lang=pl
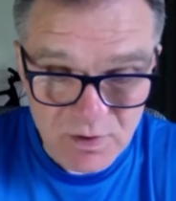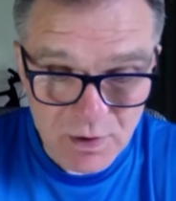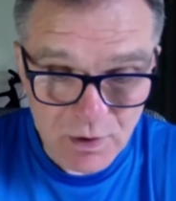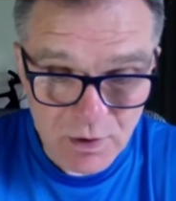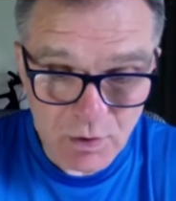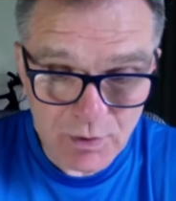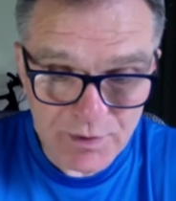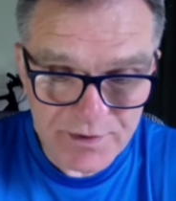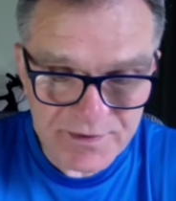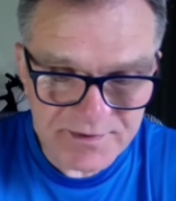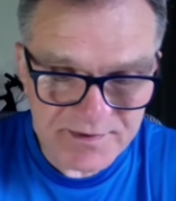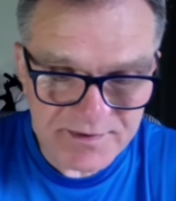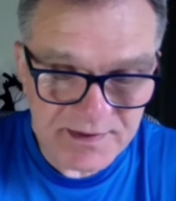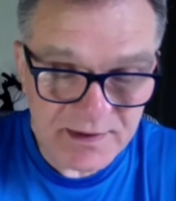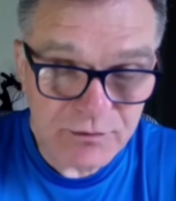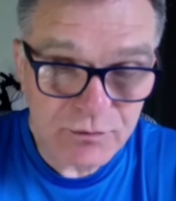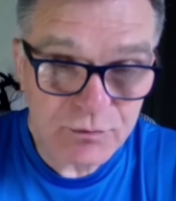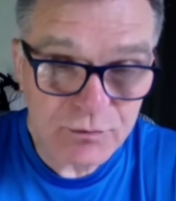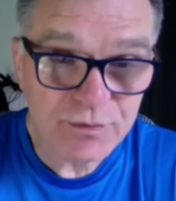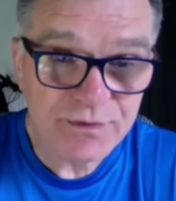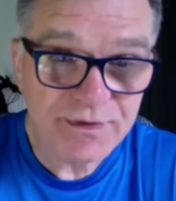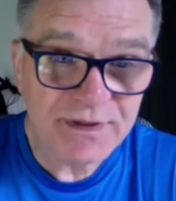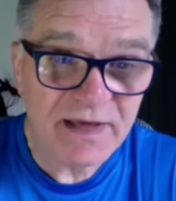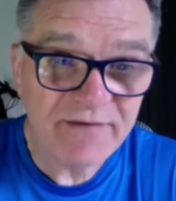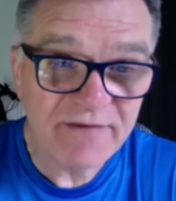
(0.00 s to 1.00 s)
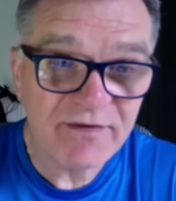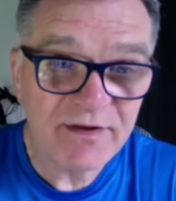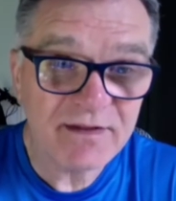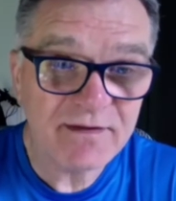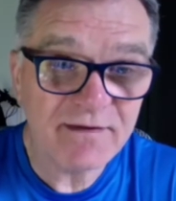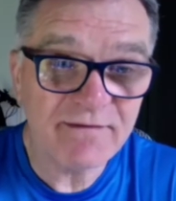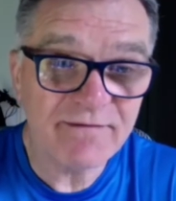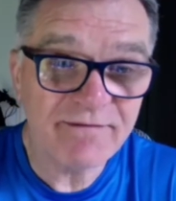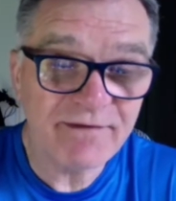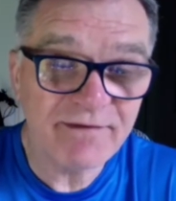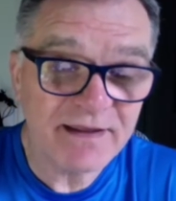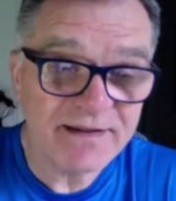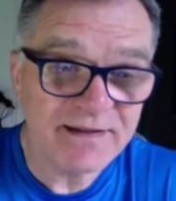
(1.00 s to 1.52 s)
ONZ-u, nawet
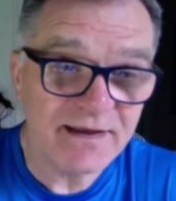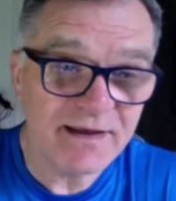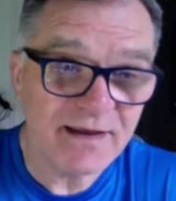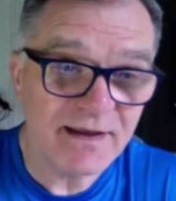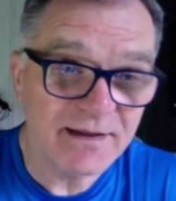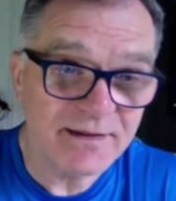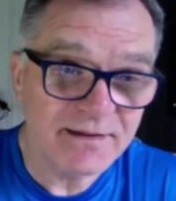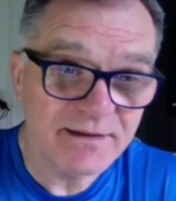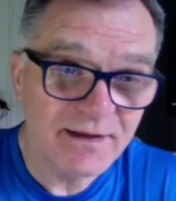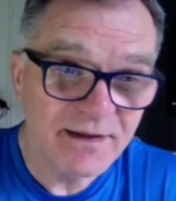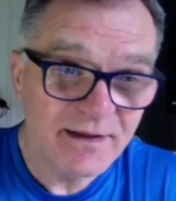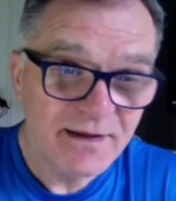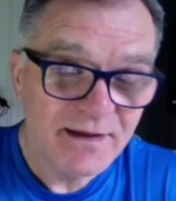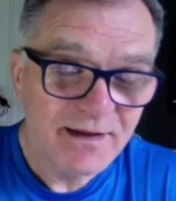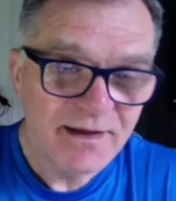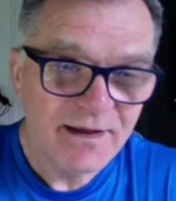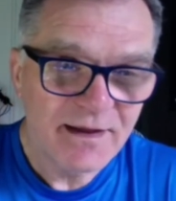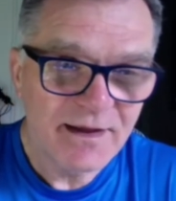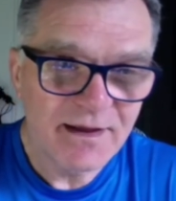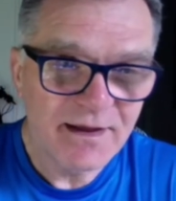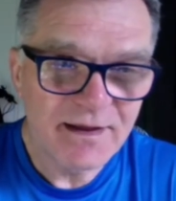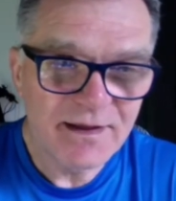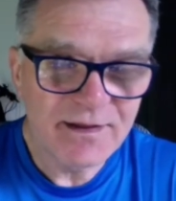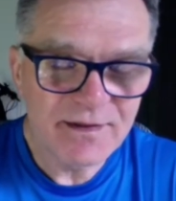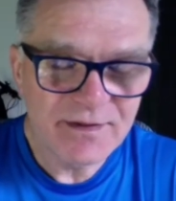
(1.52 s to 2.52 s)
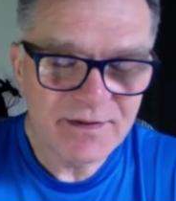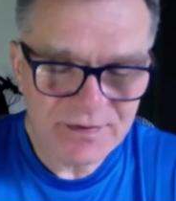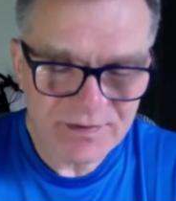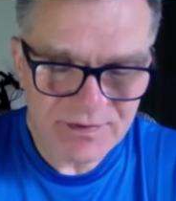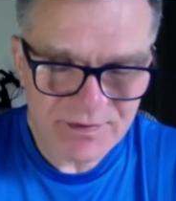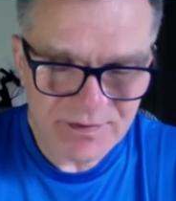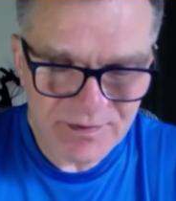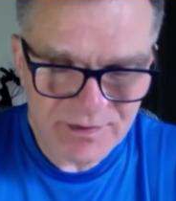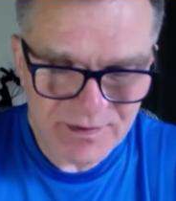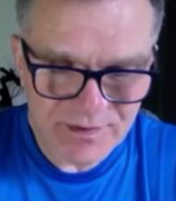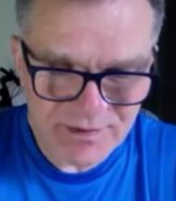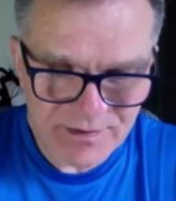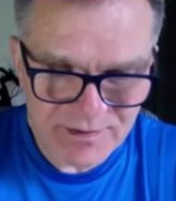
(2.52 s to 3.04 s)
Watykan
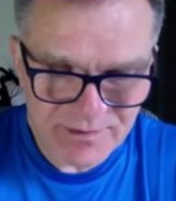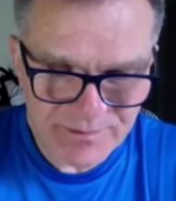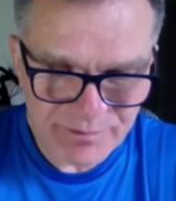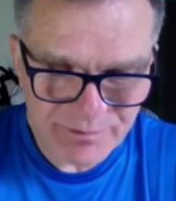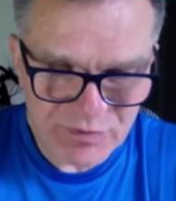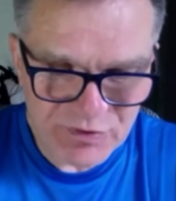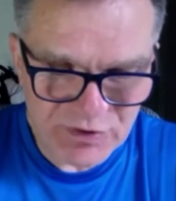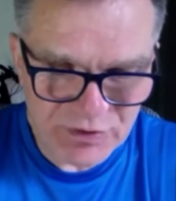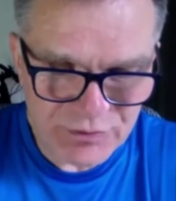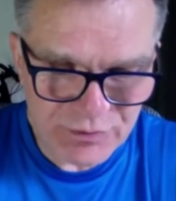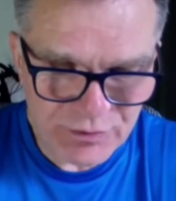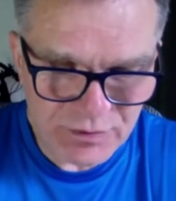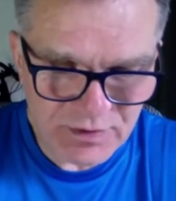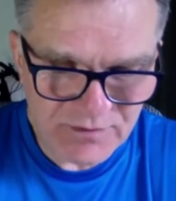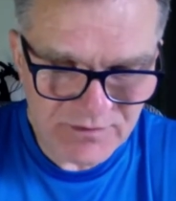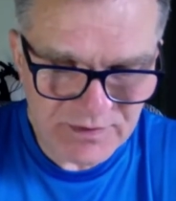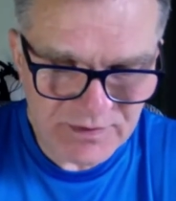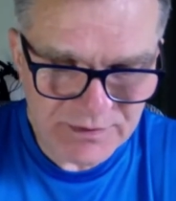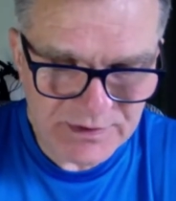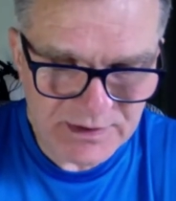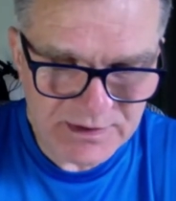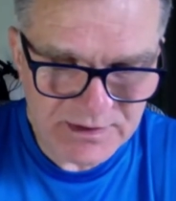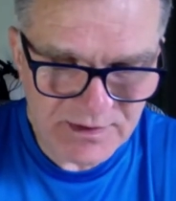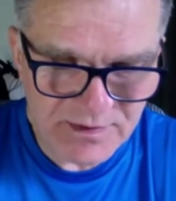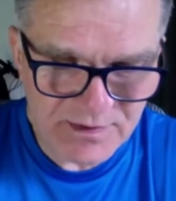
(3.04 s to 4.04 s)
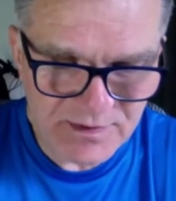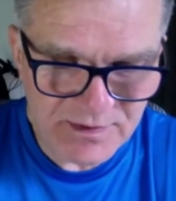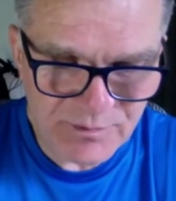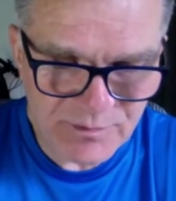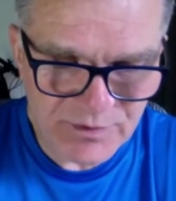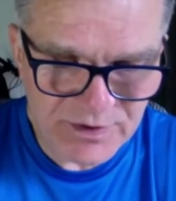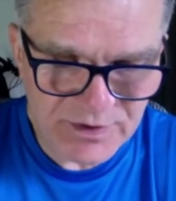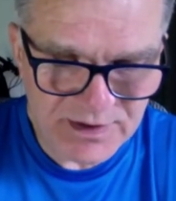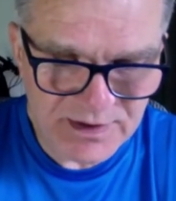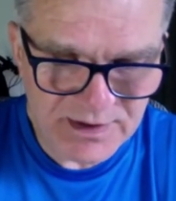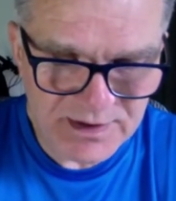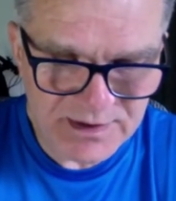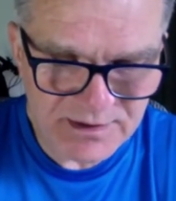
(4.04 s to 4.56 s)
e, przedrukował jeden z
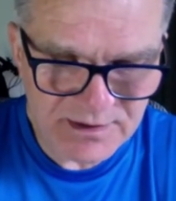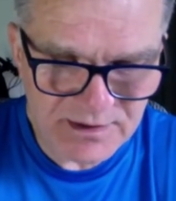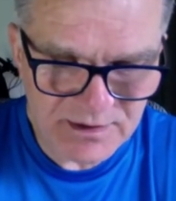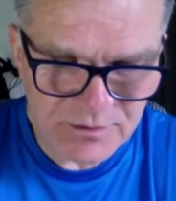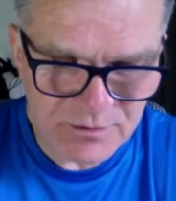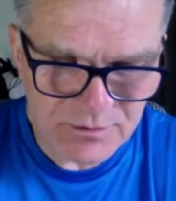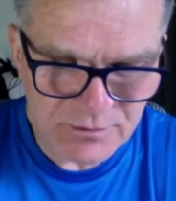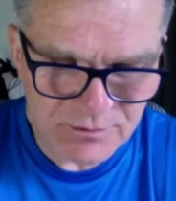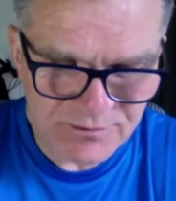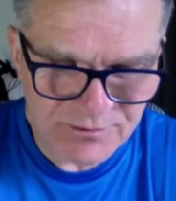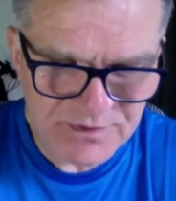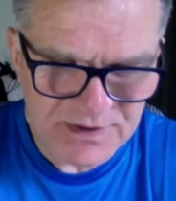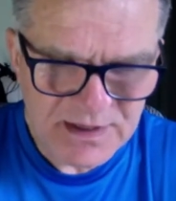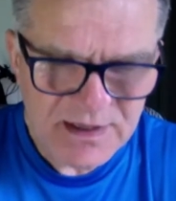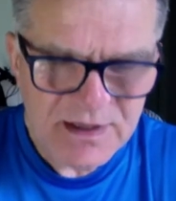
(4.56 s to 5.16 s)
moich artykułów.